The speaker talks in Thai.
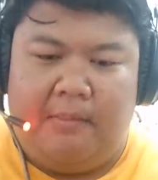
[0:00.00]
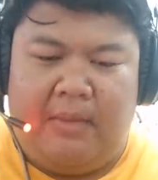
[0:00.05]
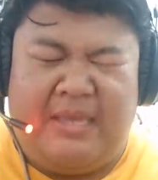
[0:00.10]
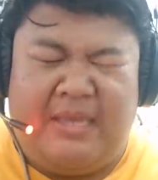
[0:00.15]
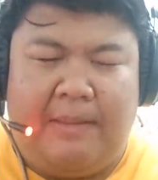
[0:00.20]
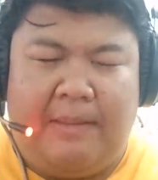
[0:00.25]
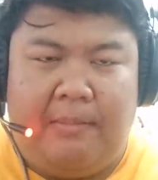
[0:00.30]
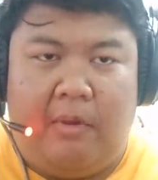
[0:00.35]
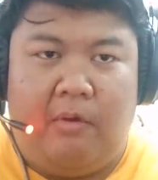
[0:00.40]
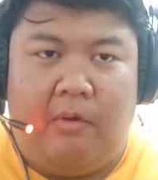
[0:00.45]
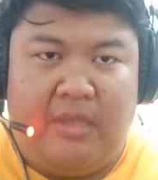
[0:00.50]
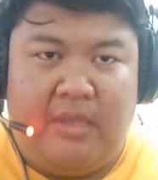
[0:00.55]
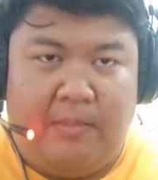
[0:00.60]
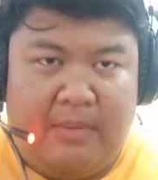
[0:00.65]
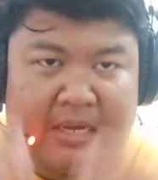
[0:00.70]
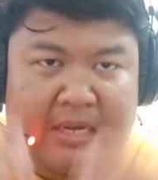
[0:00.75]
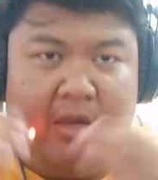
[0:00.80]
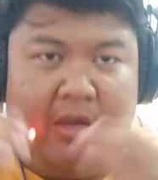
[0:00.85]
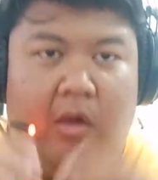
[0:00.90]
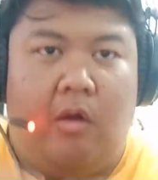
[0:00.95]
พยายามเอาอัญ
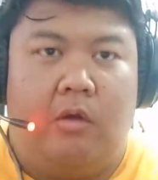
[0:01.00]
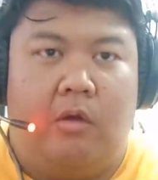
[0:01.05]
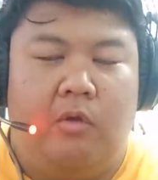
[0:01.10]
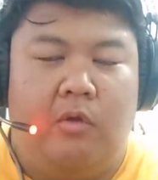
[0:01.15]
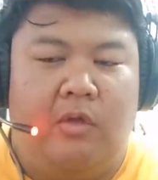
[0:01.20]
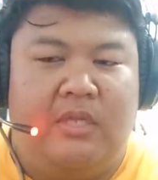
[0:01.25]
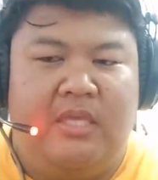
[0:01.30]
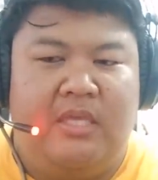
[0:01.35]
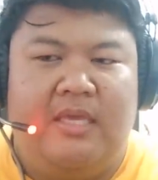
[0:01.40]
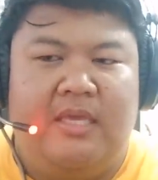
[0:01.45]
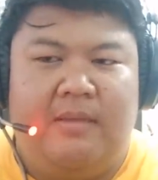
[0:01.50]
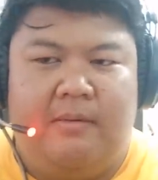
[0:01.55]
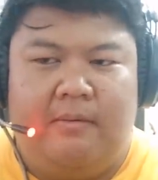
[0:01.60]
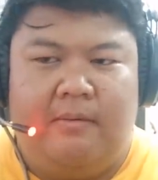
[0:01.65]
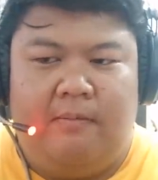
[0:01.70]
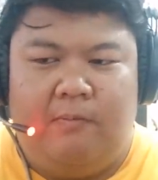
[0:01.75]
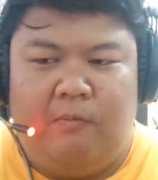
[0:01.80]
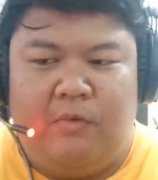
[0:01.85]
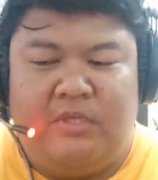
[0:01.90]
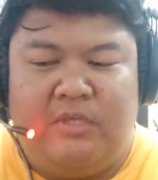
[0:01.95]
มณีออกโดยที่
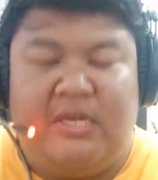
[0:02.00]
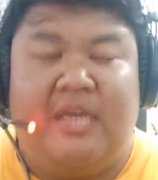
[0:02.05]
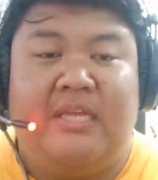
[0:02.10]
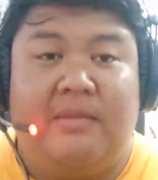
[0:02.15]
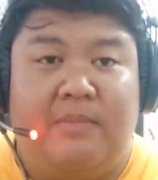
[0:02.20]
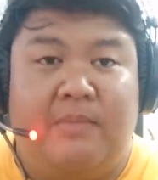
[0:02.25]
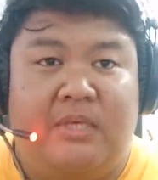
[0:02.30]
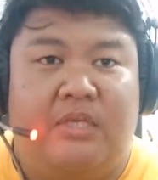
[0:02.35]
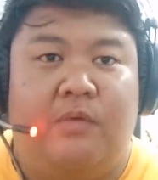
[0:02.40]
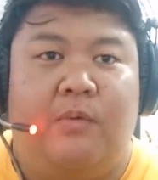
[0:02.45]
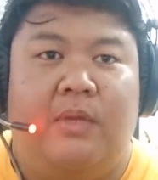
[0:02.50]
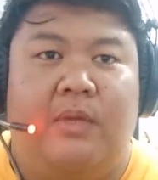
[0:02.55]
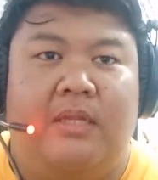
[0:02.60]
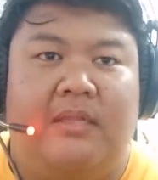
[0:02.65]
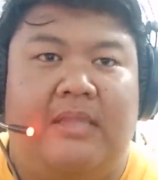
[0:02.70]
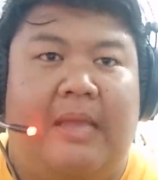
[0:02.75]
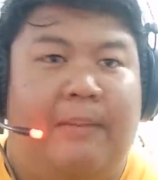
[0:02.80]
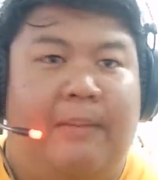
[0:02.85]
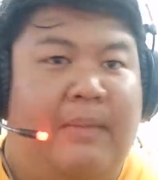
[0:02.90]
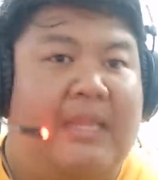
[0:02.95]
วิชั่นจะมีชีวิต
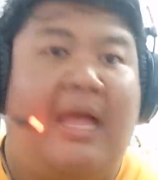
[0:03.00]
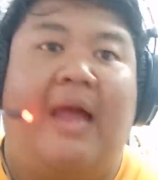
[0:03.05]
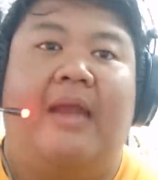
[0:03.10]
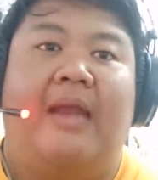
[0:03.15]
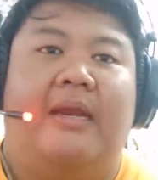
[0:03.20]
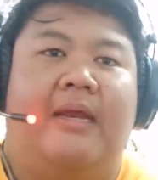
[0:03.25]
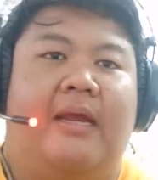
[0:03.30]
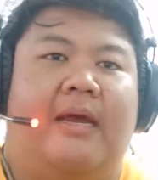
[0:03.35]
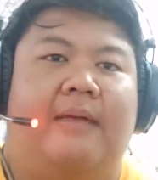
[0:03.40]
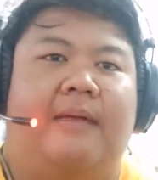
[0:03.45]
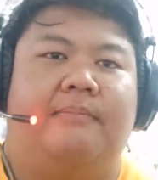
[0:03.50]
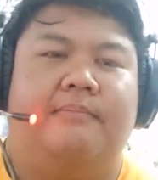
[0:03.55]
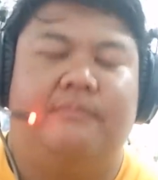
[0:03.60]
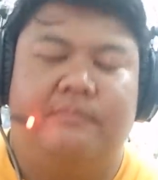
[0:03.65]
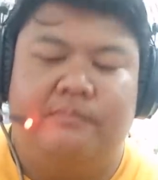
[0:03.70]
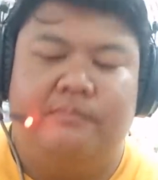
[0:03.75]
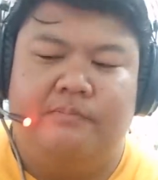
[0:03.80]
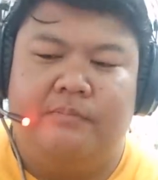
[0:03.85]
แต่ไม่ทันนะครับ